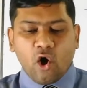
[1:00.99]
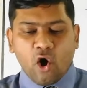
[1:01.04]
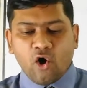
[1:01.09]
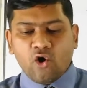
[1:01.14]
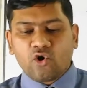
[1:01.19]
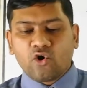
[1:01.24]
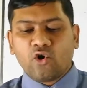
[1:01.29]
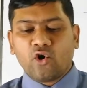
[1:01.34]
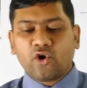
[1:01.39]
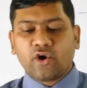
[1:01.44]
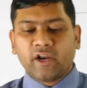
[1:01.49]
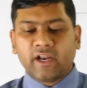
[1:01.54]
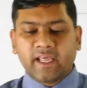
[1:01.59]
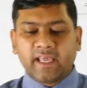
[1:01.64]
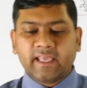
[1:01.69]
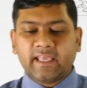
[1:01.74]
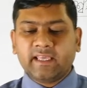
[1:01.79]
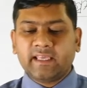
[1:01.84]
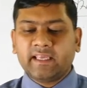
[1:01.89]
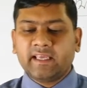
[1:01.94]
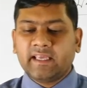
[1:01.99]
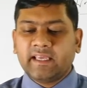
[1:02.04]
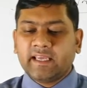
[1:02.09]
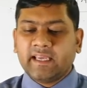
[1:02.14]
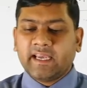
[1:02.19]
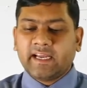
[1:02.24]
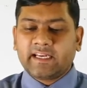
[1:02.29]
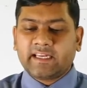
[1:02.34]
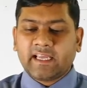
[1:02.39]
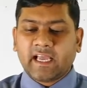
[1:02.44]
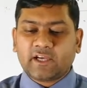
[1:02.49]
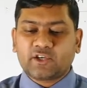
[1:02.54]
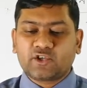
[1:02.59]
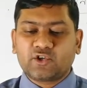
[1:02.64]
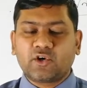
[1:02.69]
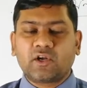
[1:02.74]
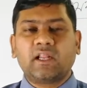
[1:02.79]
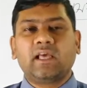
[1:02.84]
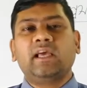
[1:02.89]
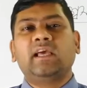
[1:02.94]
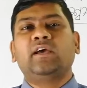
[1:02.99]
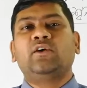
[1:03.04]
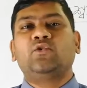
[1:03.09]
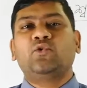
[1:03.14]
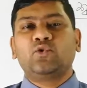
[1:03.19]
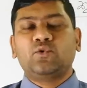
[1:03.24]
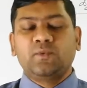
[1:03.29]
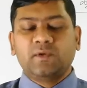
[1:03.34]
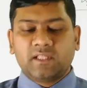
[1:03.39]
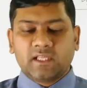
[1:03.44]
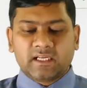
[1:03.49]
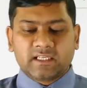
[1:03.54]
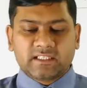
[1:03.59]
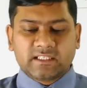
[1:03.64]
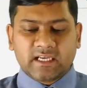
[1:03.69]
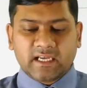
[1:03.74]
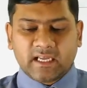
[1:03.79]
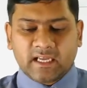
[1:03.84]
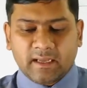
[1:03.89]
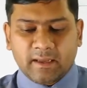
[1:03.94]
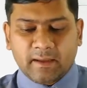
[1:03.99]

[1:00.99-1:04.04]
অঙ্গ নেই এটি আসলে উদ্ভিদের যে